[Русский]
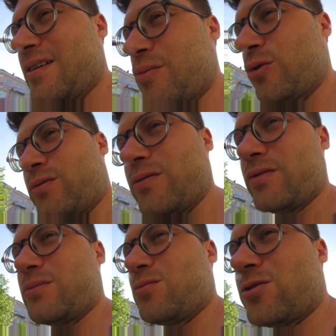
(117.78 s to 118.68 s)
наоборот,
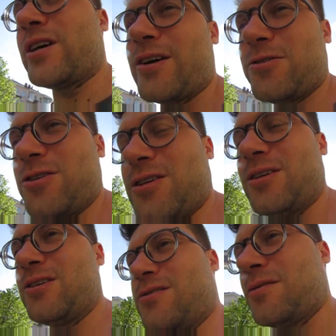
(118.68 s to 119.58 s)
возбуждающее
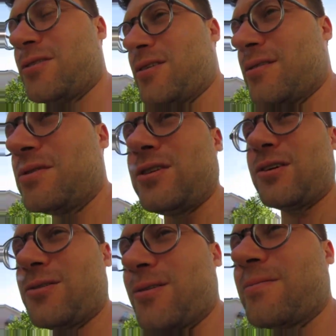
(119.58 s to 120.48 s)
действует на
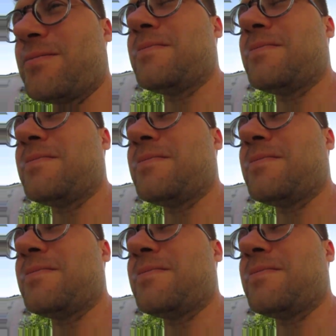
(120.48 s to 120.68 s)
психику. Там.